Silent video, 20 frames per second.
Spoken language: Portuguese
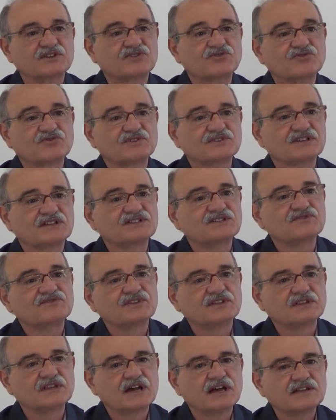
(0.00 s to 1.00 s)
das suas
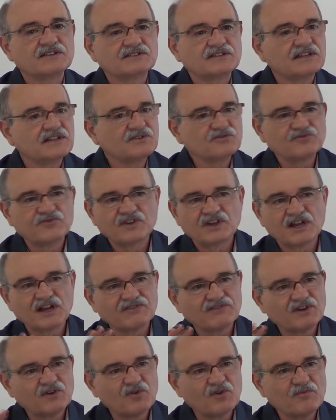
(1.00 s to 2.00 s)
atividades, ele não
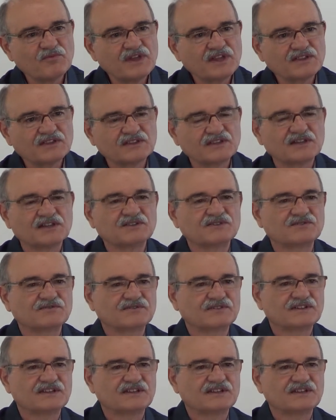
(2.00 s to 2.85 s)
ficava comentando.